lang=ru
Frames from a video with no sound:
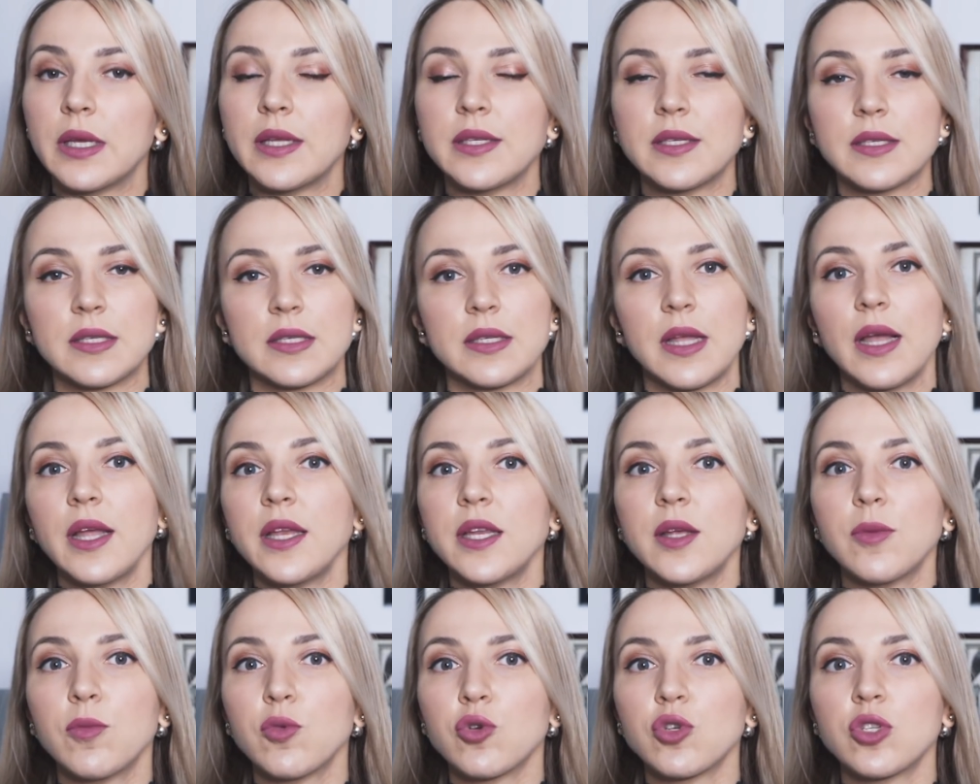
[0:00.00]
эти
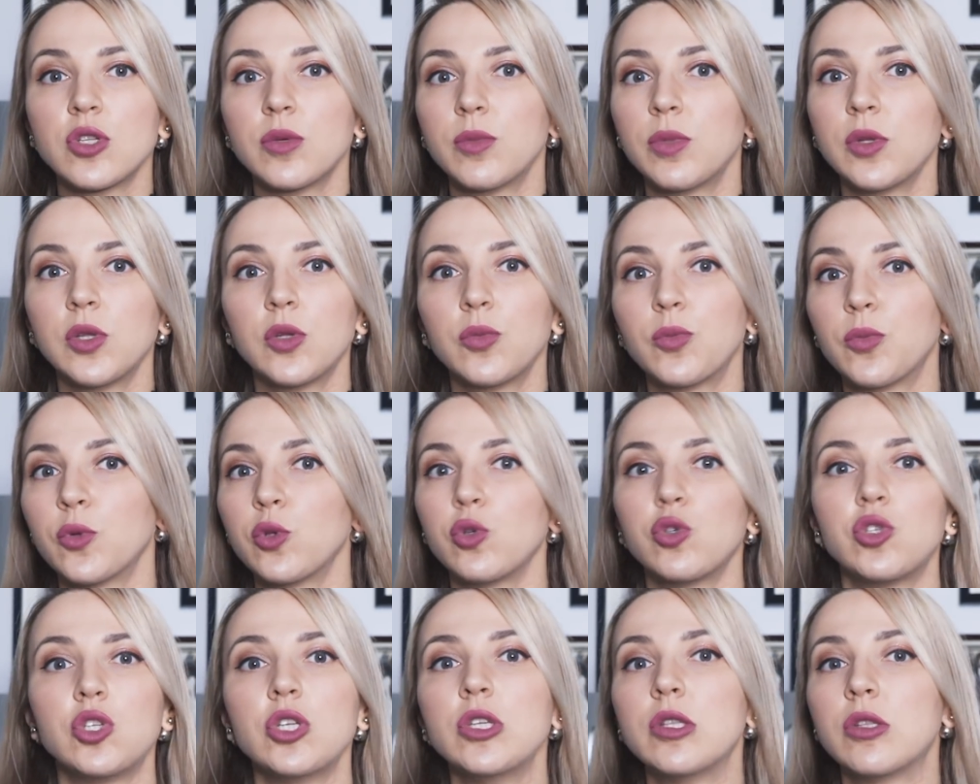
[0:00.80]
знания можно было
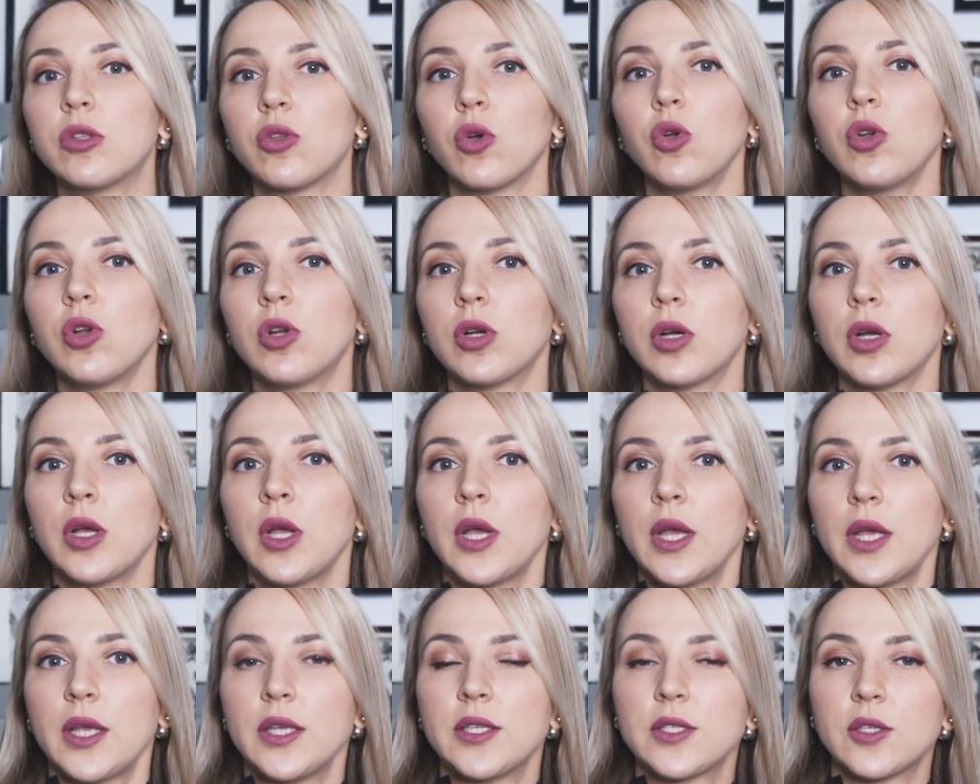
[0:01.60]
получить только
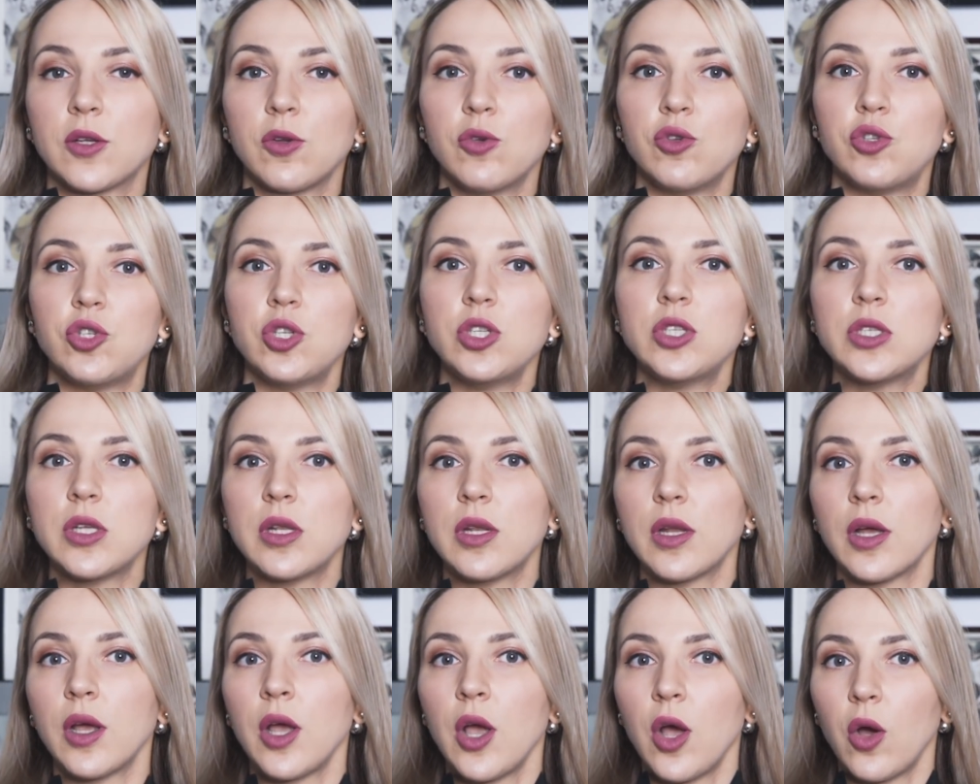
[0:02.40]

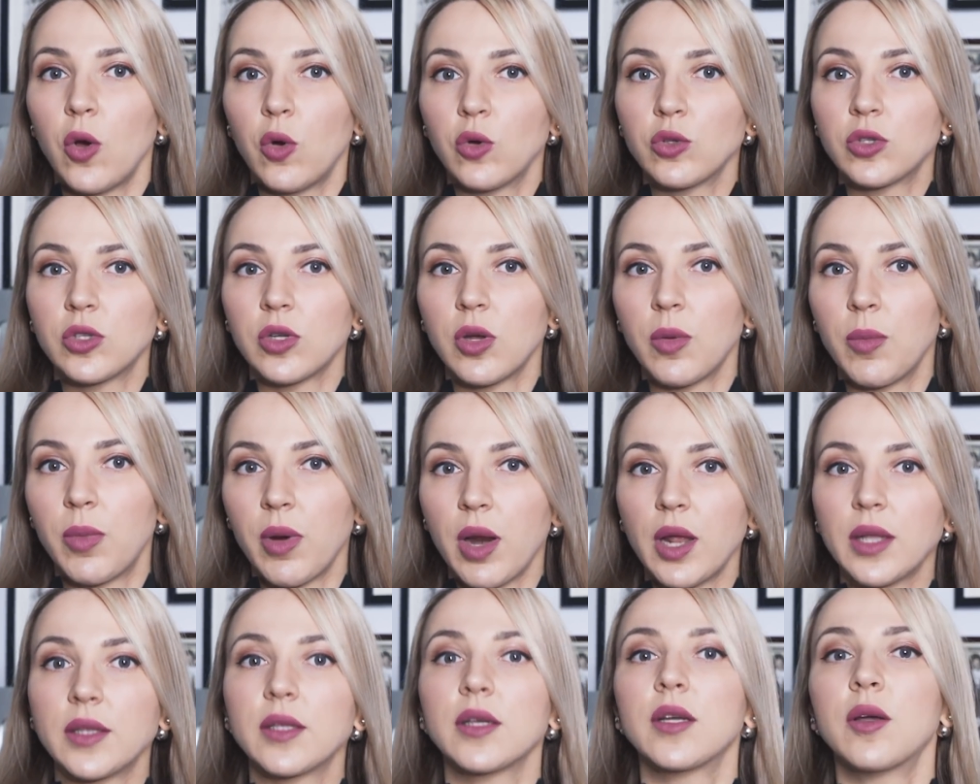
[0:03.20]
исключительно от
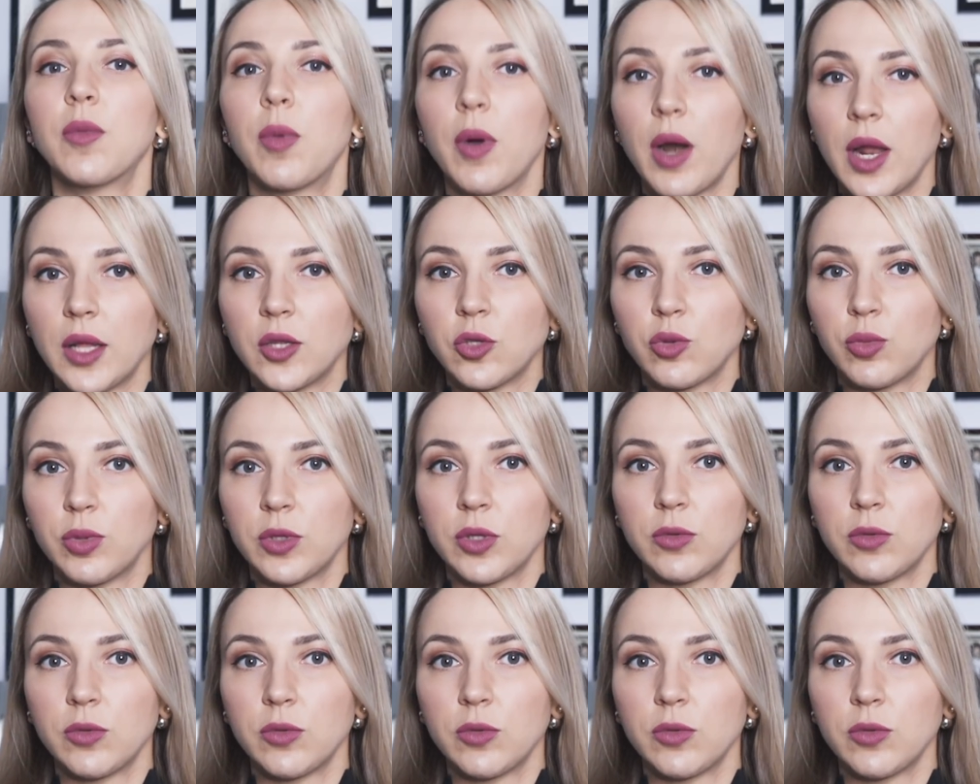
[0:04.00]
брата к брату,